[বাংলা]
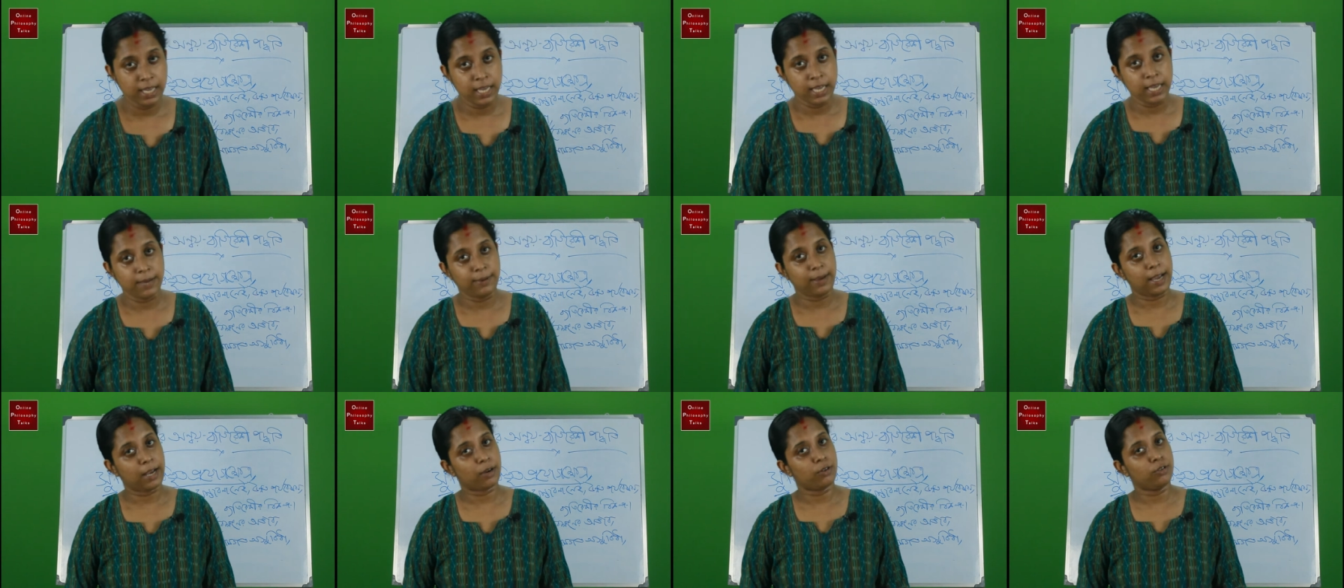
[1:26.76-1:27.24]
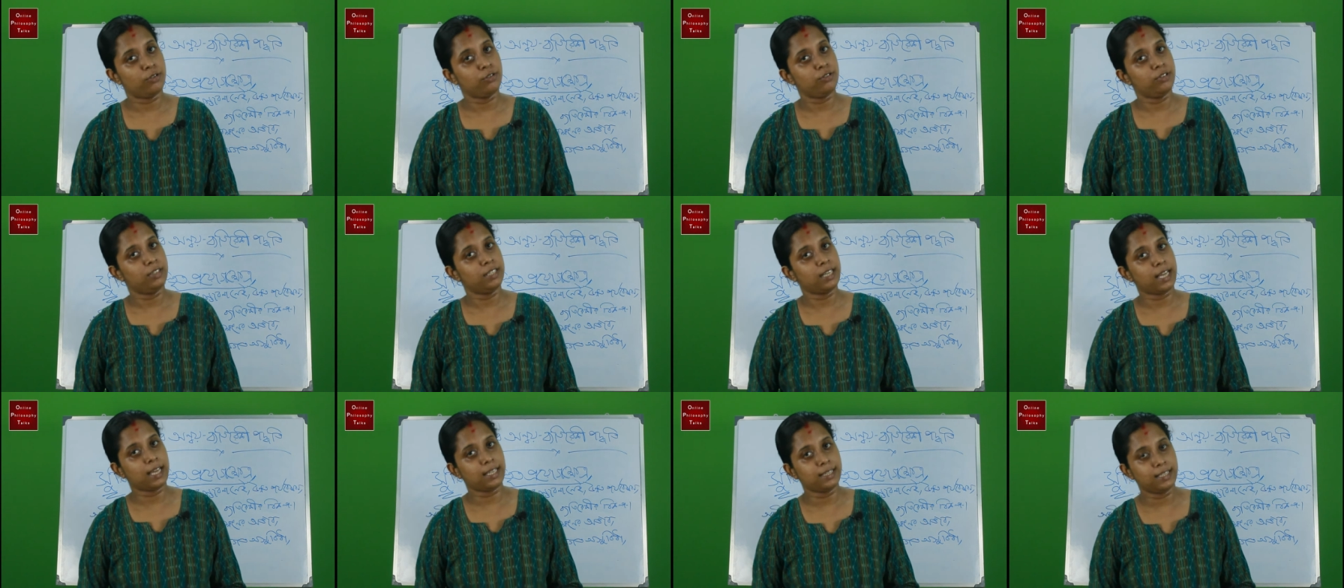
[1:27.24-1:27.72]
এবং এখনও
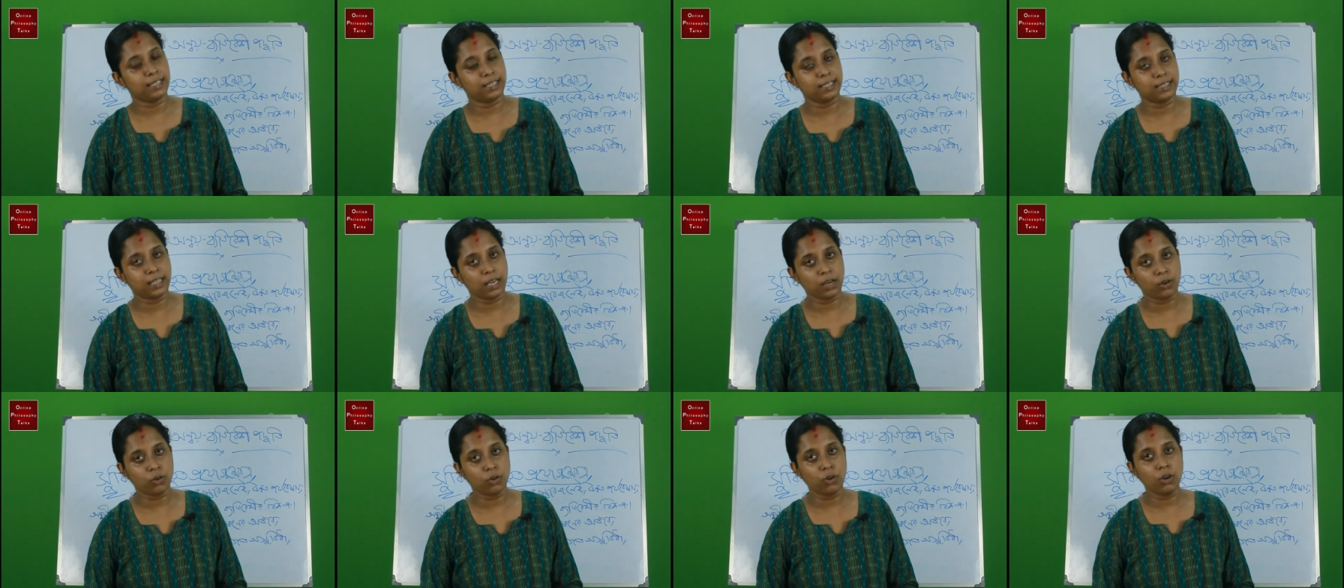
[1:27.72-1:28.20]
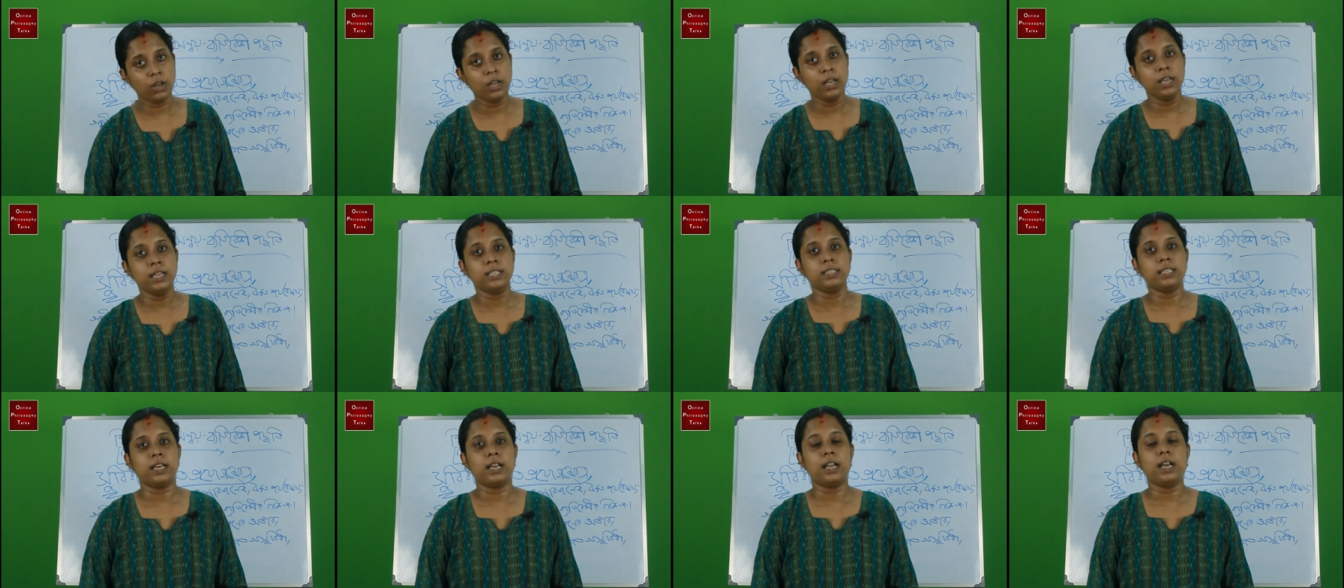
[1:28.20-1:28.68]
যদি না দেখে থাকো
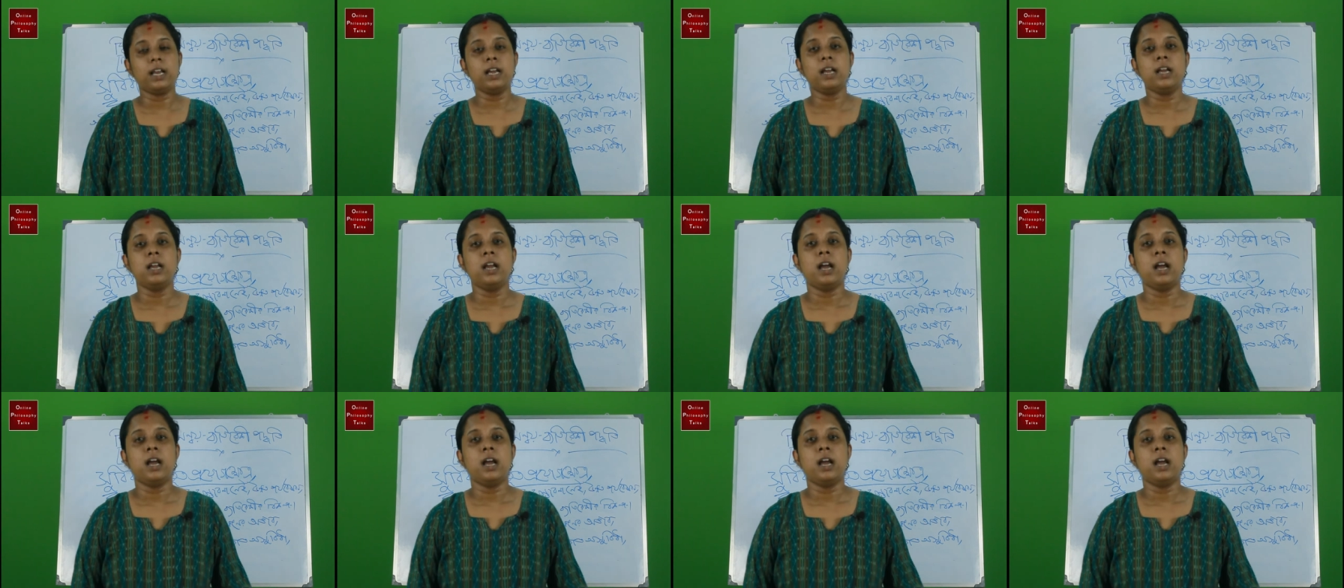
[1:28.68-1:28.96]
তারা